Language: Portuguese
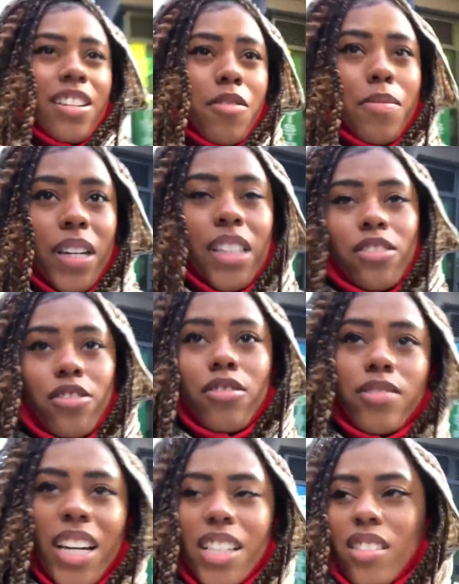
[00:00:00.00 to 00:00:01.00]
comer no
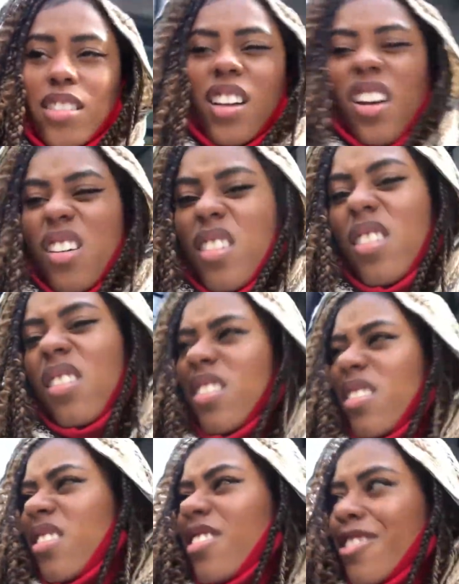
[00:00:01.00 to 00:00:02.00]
Wendy's, né?
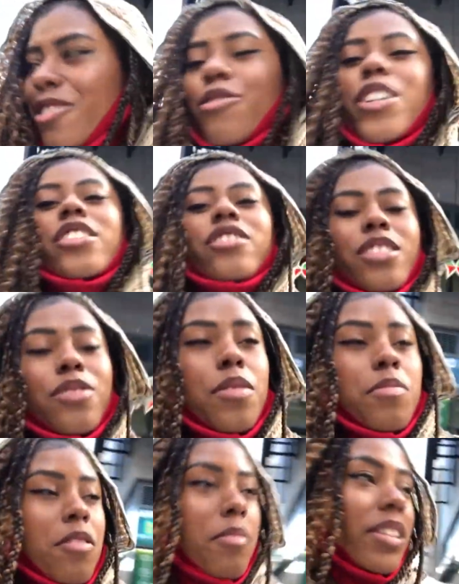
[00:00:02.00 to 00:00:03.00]
Wendy's. Wendy's.
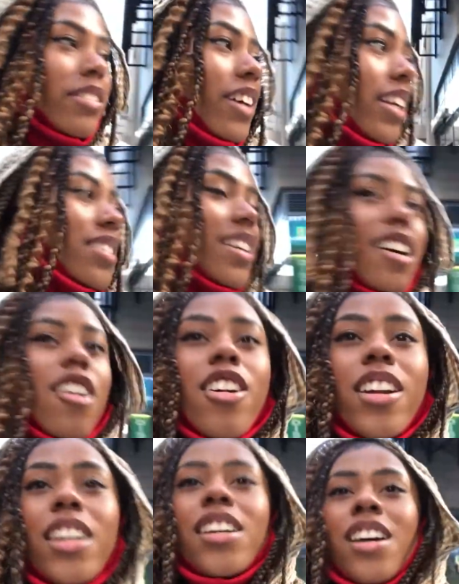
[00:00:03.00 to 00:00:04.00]
Vamos comer no Wendy's
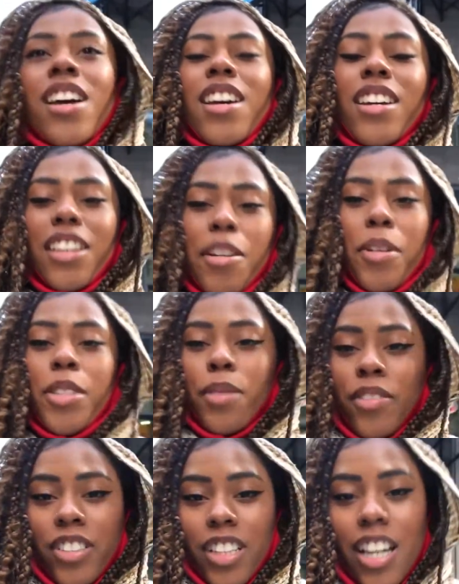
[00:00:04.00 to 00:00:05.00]
agora. Eu mostro
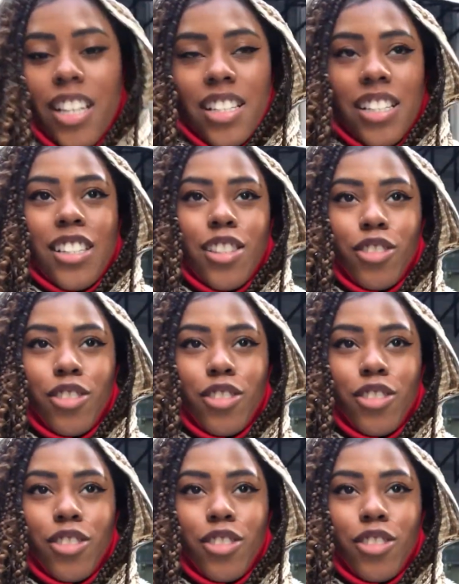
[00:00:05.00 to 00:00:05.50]
pra vocês o